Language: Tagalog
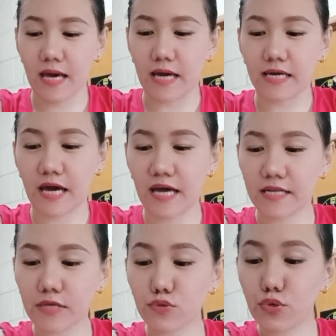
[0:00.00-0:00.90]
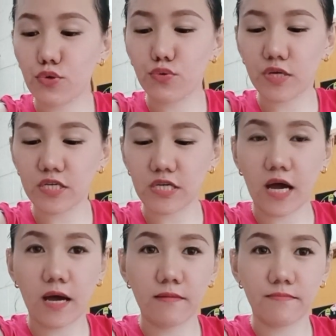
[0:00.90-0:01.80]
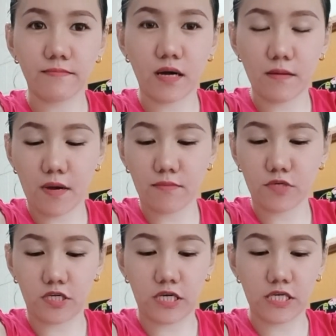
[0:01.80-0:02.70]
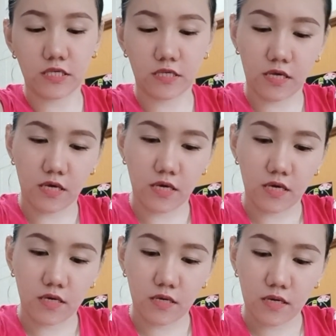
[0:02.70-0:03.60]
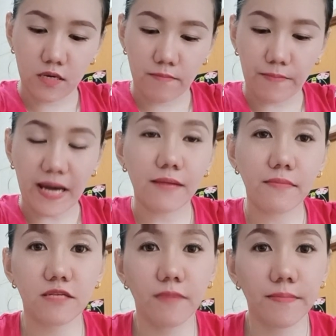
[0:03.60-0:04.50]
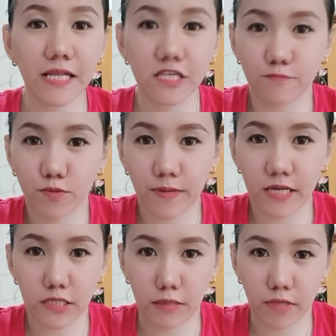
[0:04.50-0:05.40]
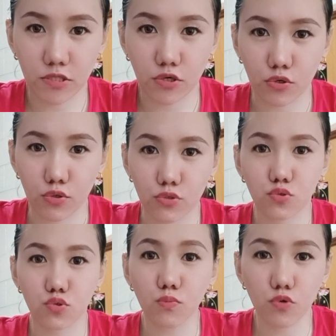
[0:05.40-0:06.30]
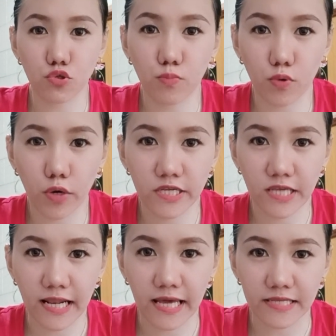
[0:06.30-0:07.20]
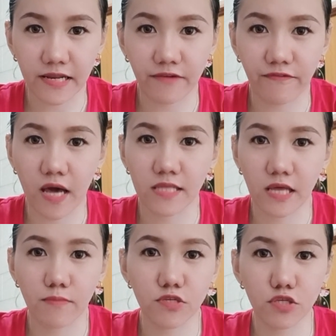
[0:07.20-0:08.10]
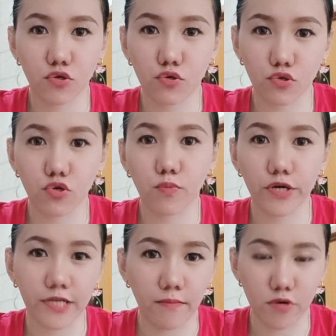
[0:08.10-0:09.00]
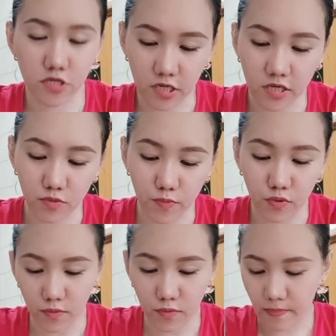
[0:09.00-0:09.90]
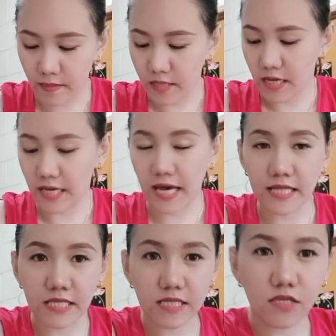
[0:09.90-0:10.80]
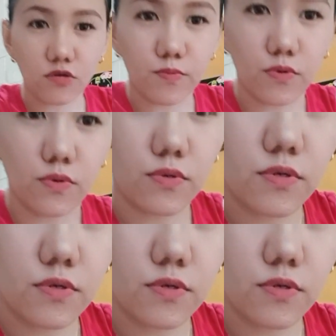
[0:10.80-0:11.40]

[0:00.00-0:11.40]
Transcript: Ayan, natuyo na siya, mga mamshies. Para mas mabilis po pala siyang matuyo, tumutok po kayo sa electric fan. Tapos itodo nyo po, i-number 3 nyo po. Ayan, tingnan nyo po.